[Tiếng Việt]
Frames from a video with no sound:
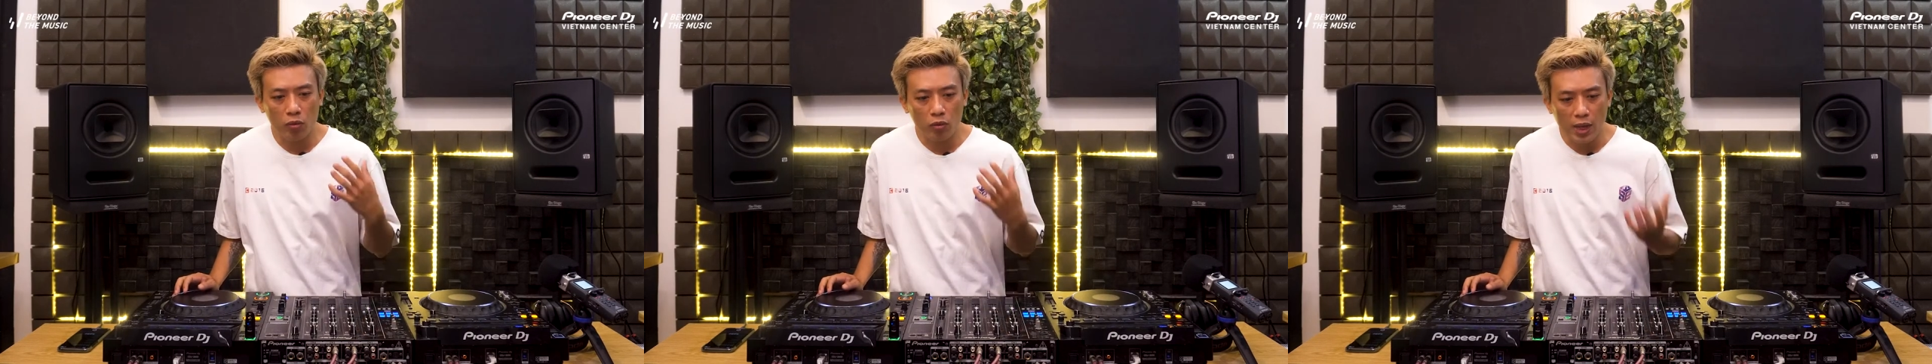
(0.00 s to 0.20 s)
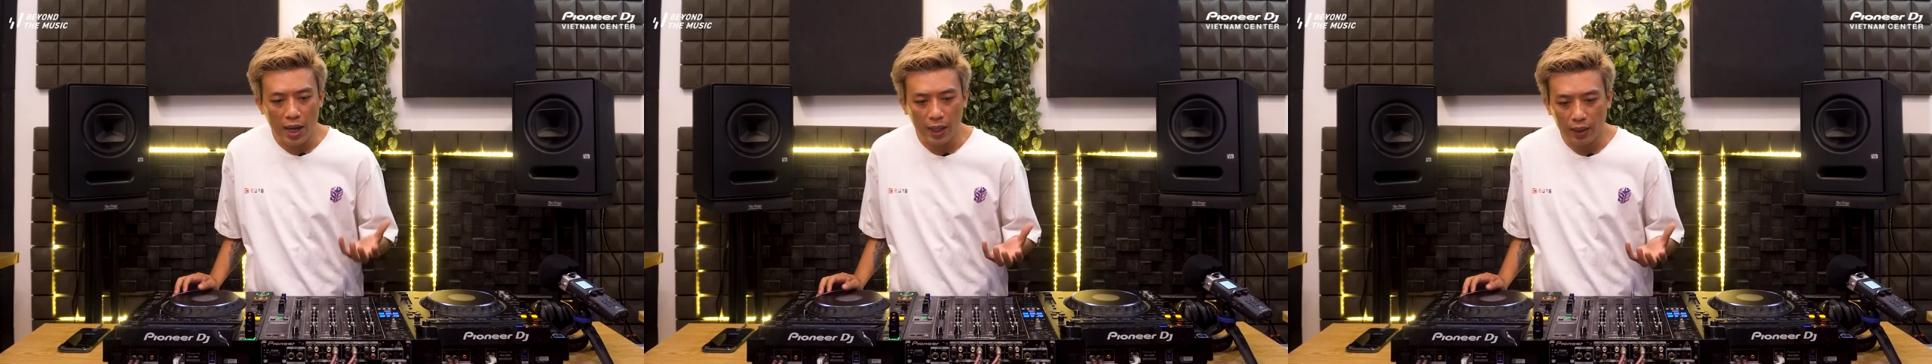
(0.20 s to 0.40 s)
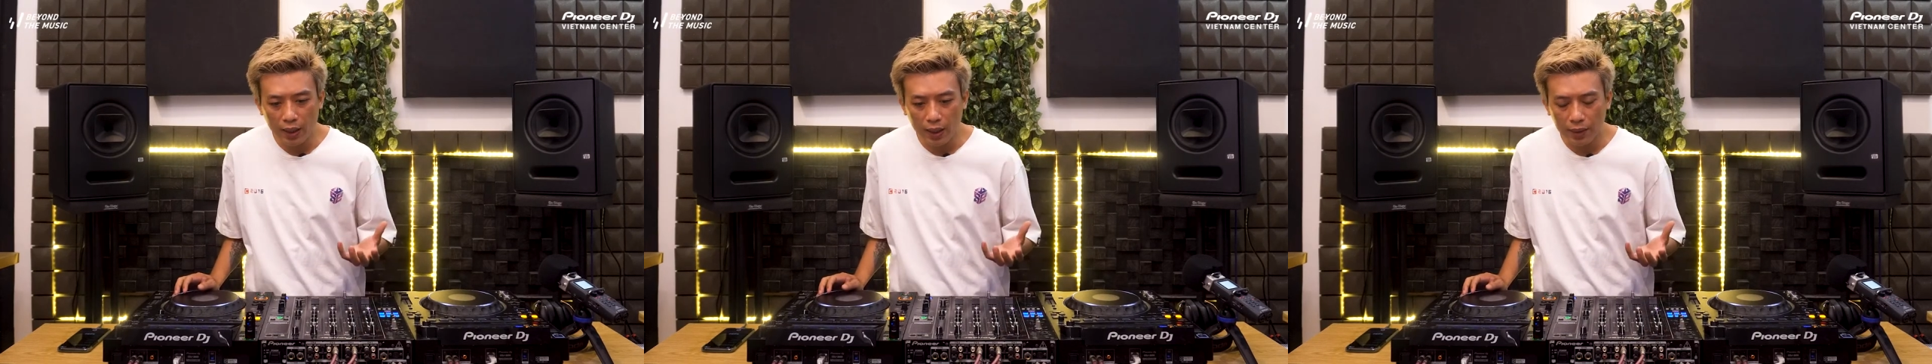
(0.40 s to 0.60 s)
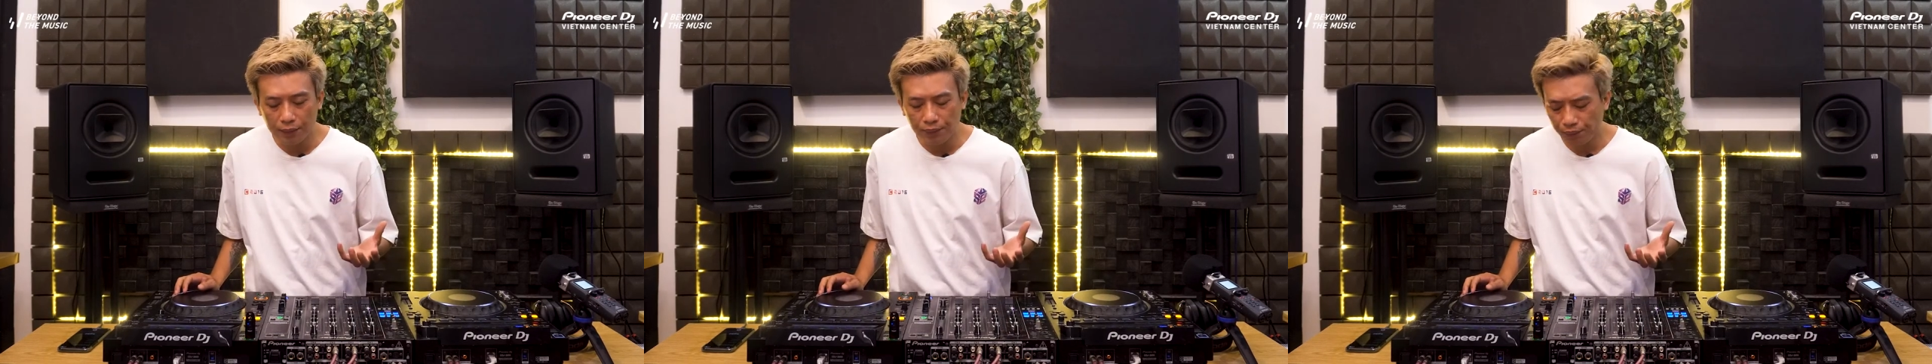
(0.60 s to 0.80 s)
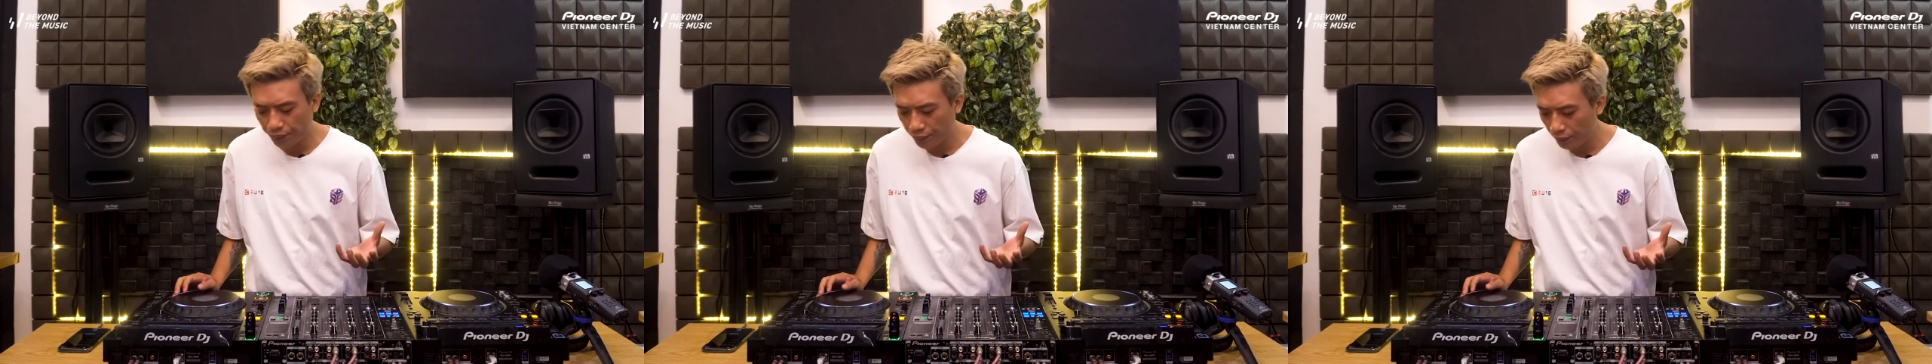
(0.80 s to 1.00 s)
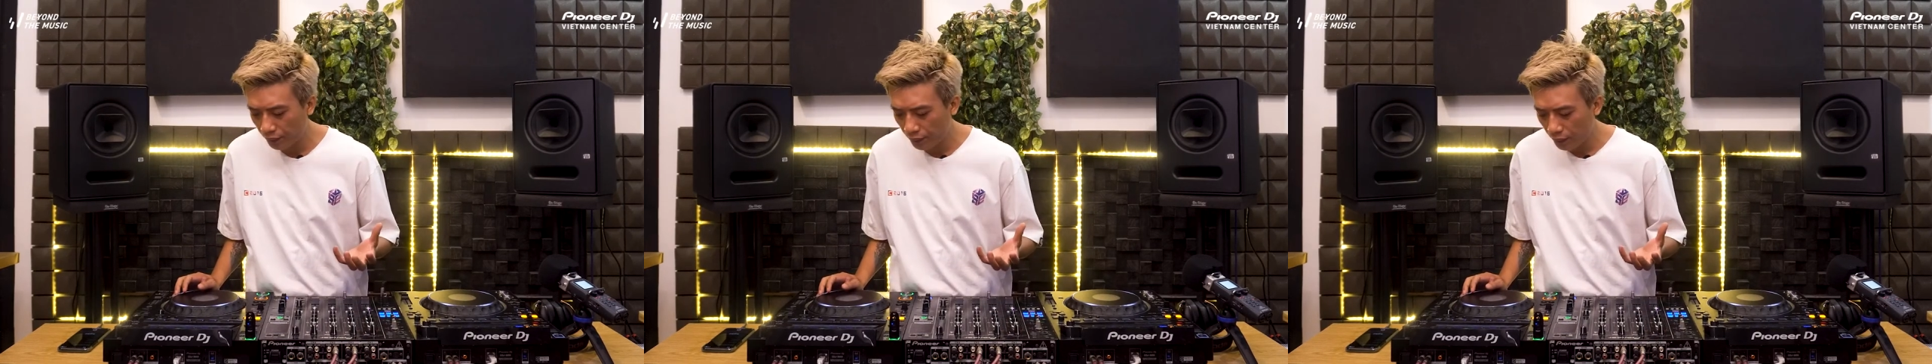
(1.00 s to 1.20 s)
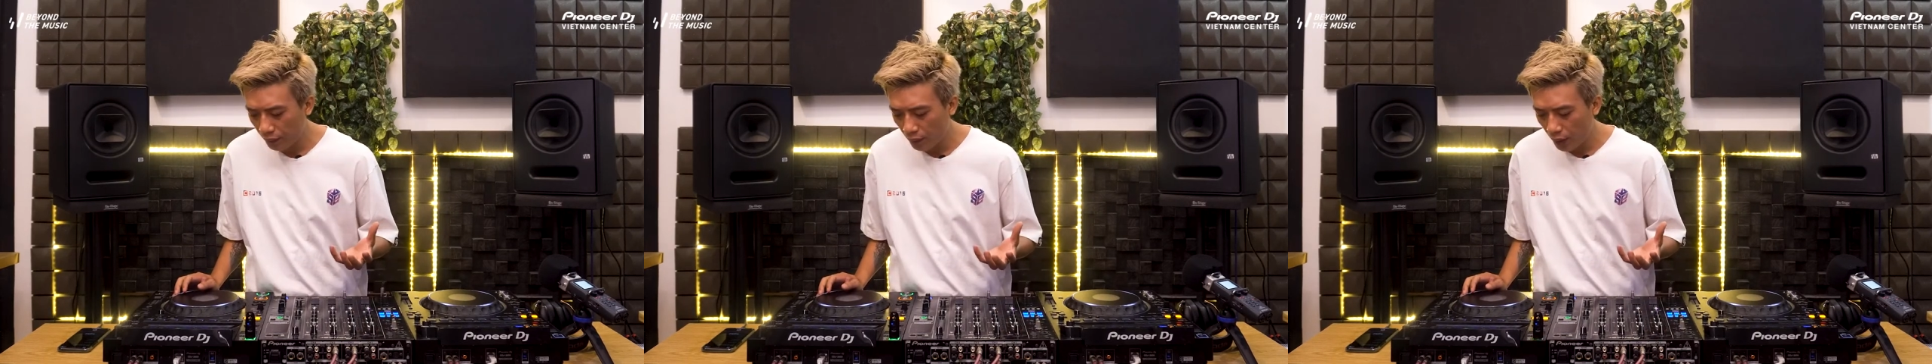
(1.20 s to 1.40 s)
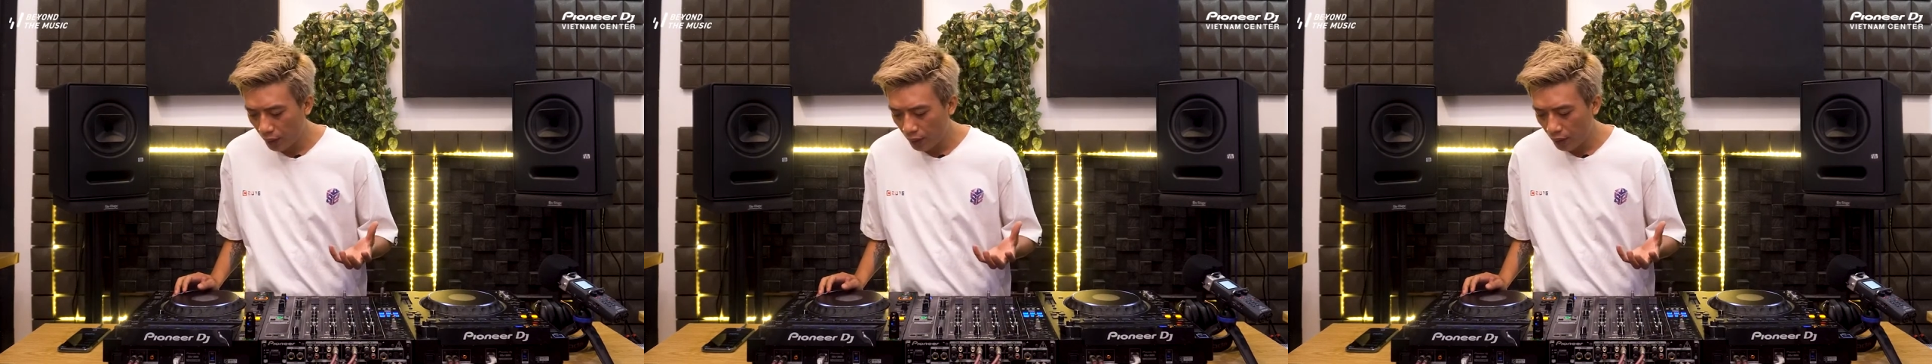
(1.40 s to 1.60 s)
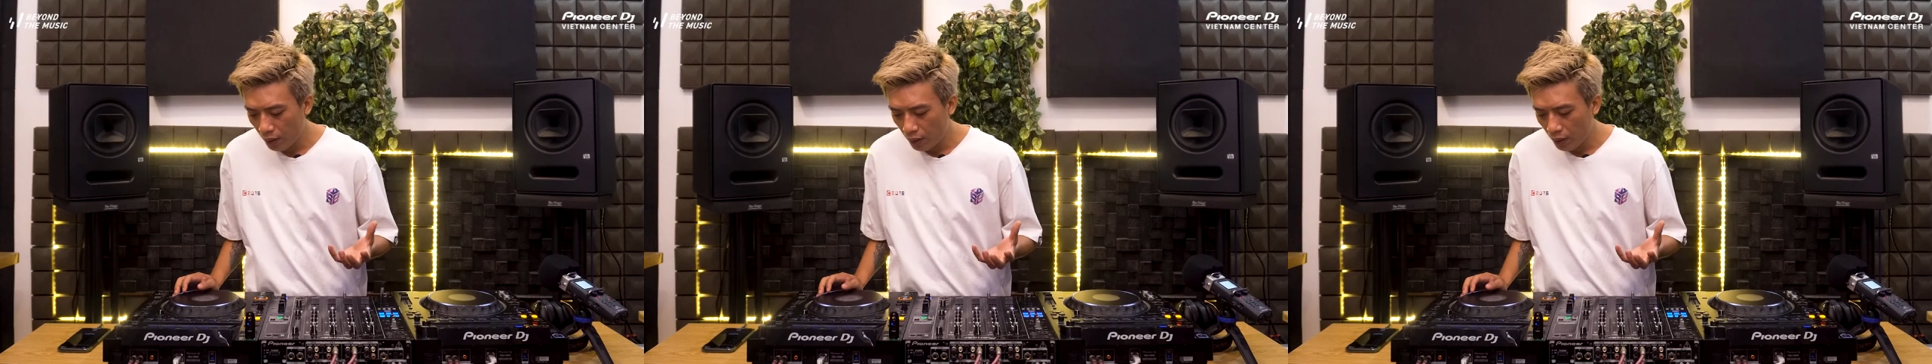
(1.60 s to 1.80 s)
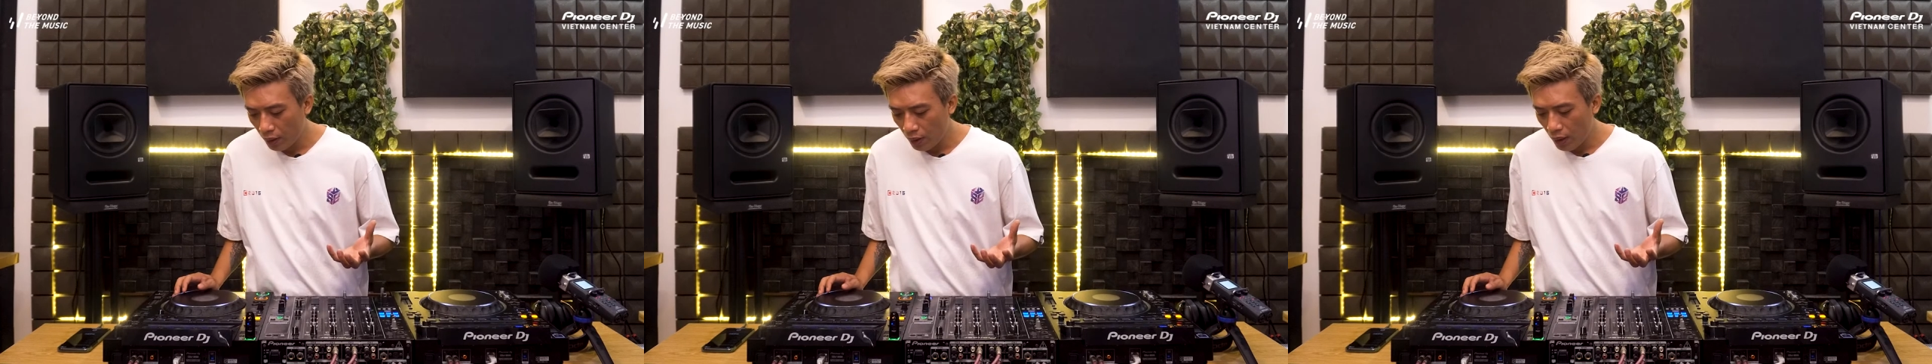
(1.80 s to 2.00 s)
đánh,
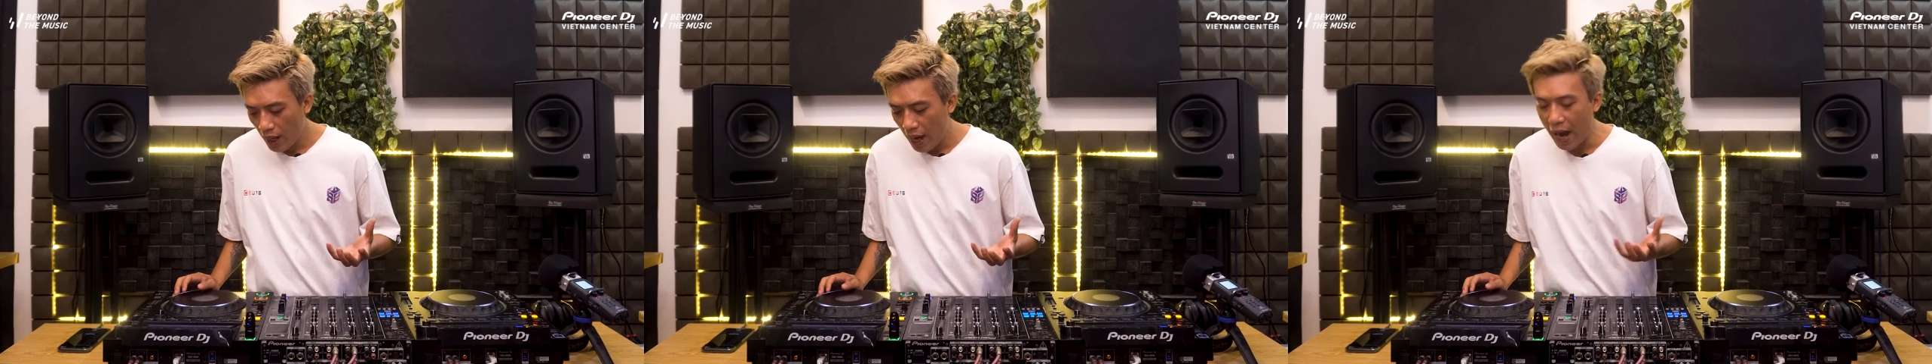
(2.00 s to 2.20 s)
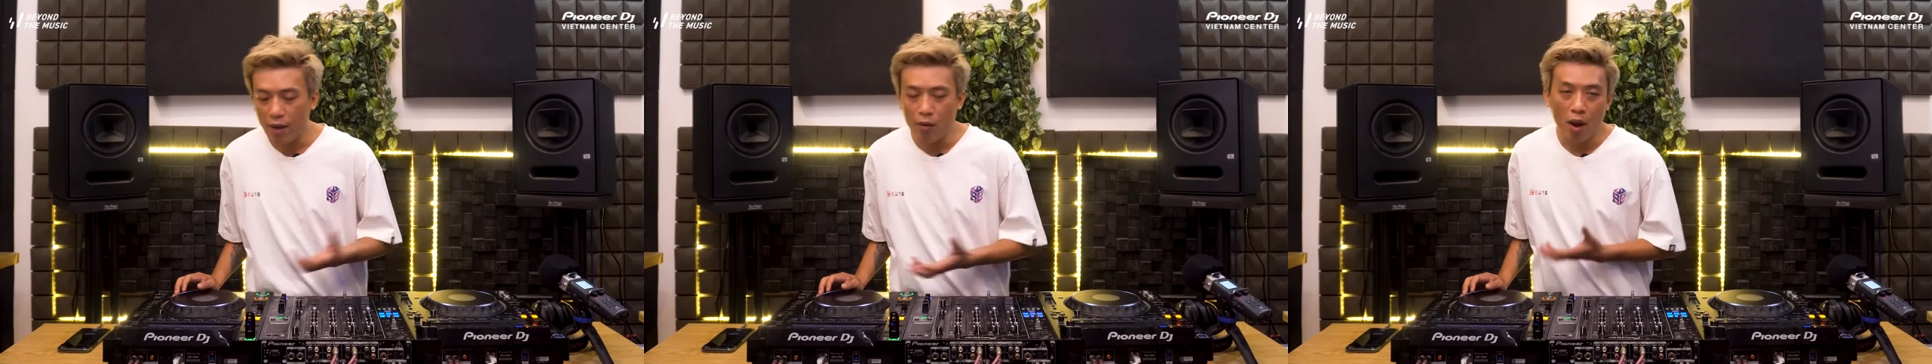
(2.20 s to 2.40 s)
hai